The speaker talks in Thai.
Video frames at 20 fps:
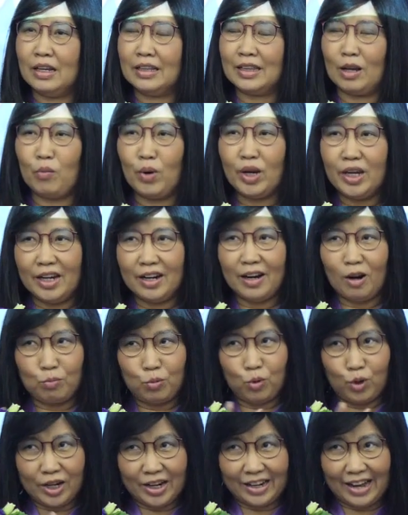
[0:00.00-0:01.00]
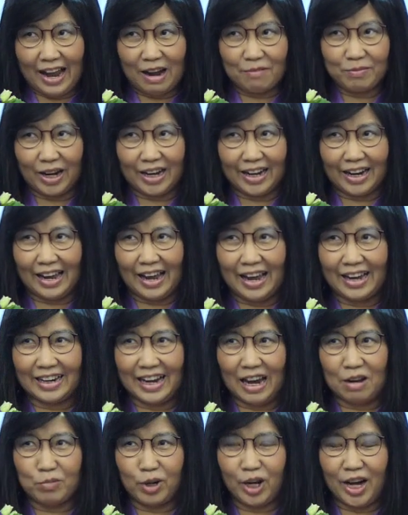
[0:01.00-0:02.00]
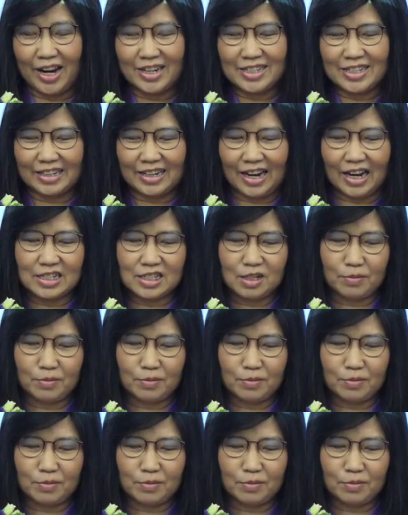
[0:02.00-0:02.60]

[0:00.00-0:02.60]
แต่วันนี้เราพูดเรื่องน้ำกันนะคะการบริหารจัดการ